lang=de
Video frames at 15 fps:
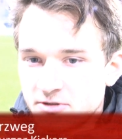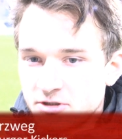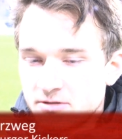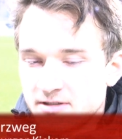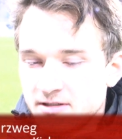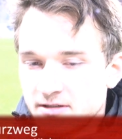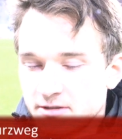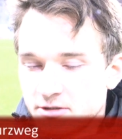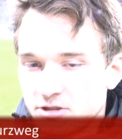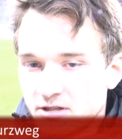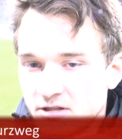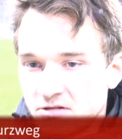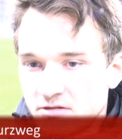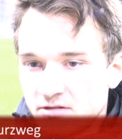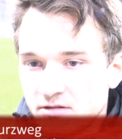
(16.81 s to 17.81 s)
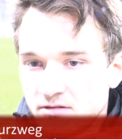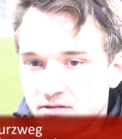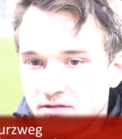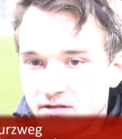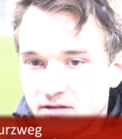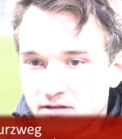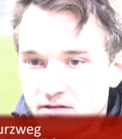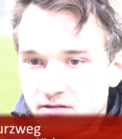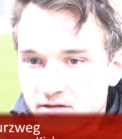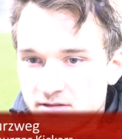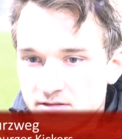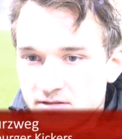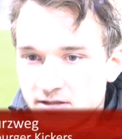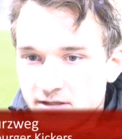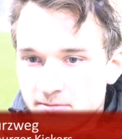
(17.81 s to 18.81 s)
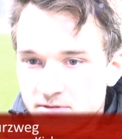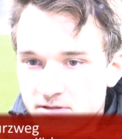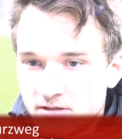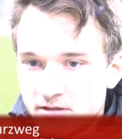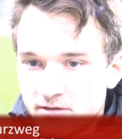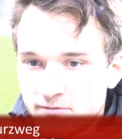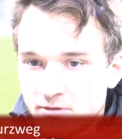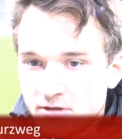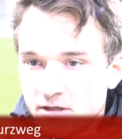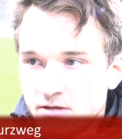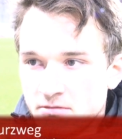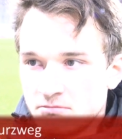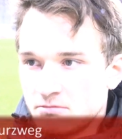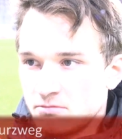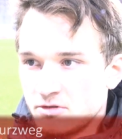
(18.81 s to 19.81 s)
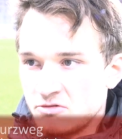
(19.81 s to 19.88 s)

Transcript: wir sicher gestanden hinten drin, erste Halbzeit vor allem.